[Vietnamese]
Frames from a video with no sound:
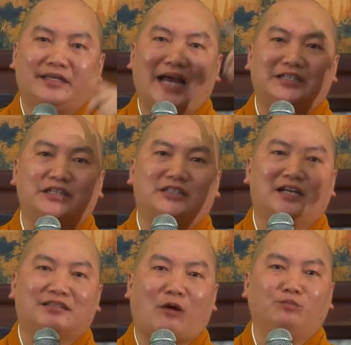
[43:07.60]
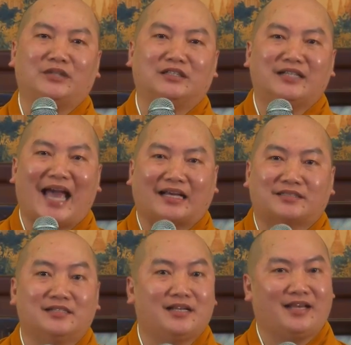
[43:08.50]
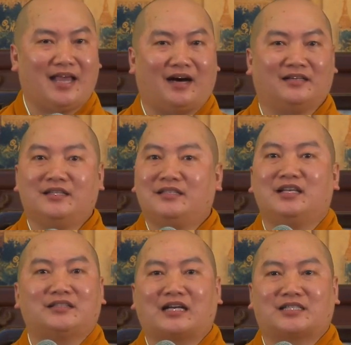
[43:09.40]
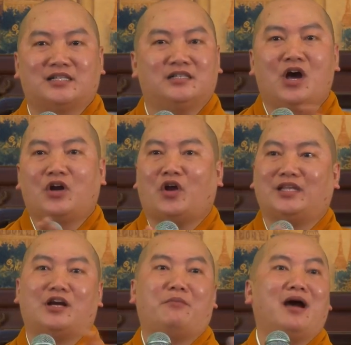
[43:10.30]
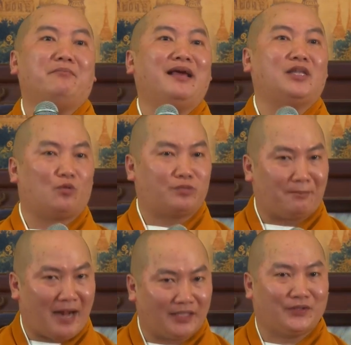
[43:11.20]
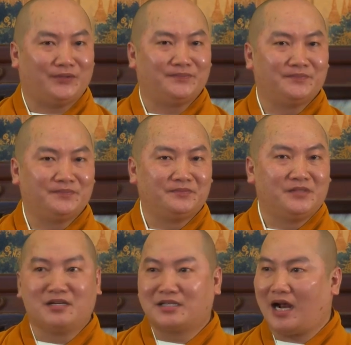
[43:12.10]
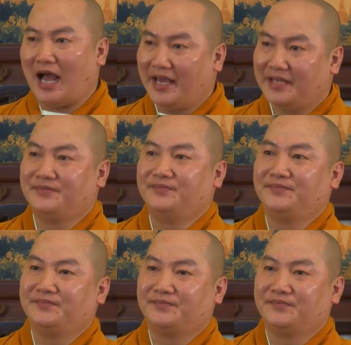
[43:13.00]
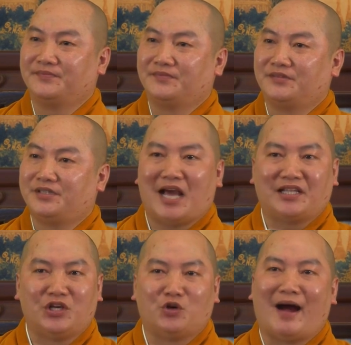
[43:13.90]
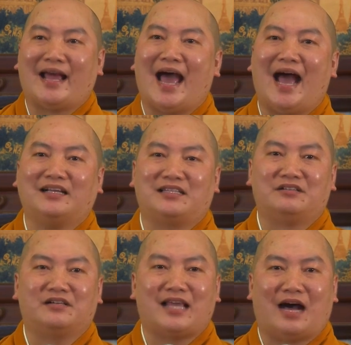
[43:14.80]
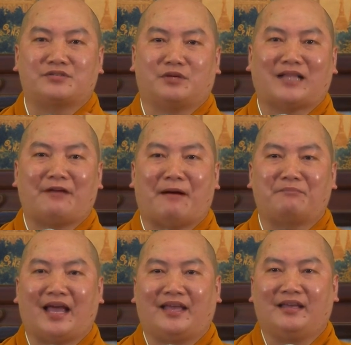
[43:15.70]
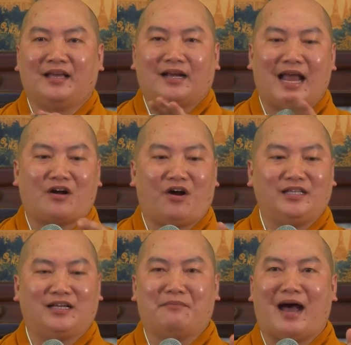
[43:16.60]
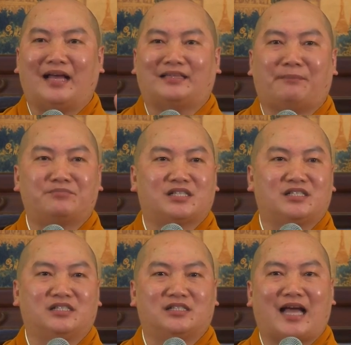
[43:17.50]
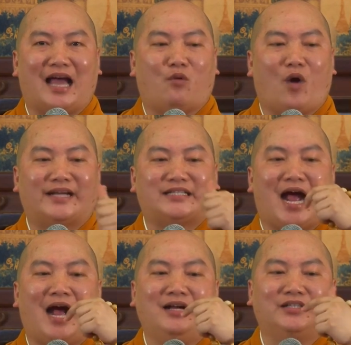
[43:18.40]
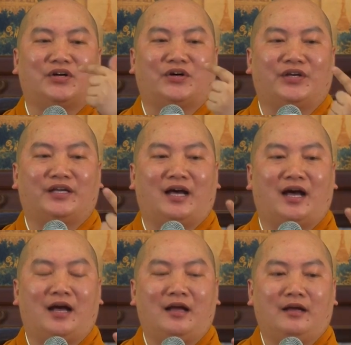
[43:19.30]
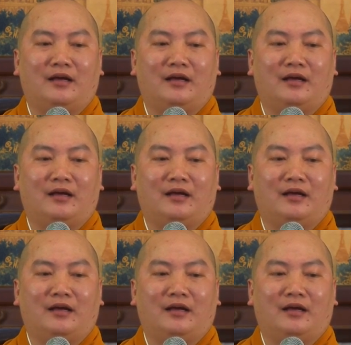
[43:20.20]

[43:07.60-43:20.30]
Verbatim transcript: giá trị truyền thống từ ngàn xưa đến giờ, nhưng thật sự nó chỉ có mới mấy chục năm nay thôi. Nhưng rất hay. Và nhiều bài hát dựa vào trong tác phẩm này. Đã có những cái bài tâm sự người cài hoa trắng, rồi à,